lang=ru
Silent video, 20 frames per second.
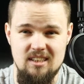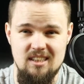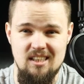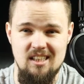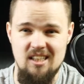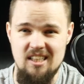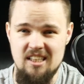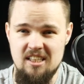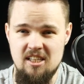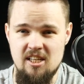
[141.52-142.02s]

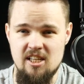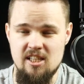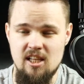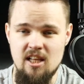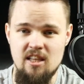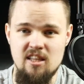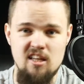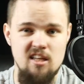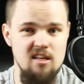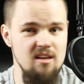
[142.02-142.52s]
если
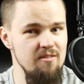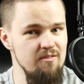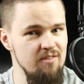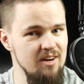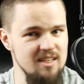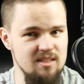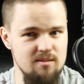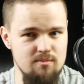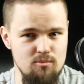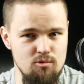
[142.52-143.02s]
не
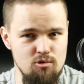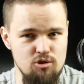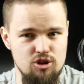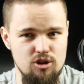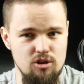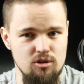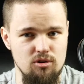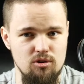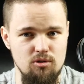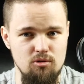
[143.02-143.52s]

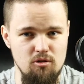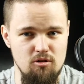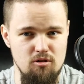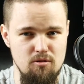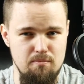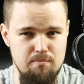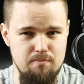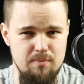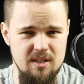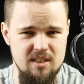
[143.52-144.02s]
невозможен, то
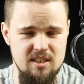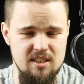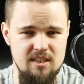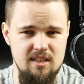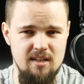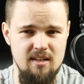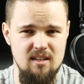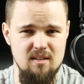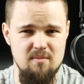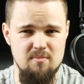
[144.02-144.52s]
под
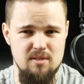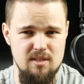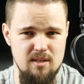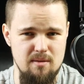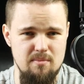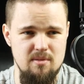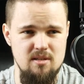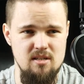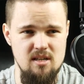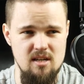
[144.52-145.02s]
сильным
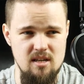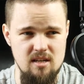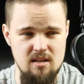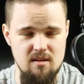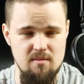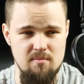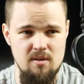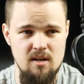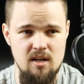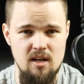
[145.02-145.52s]

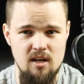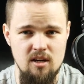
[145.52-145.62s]
сомнением.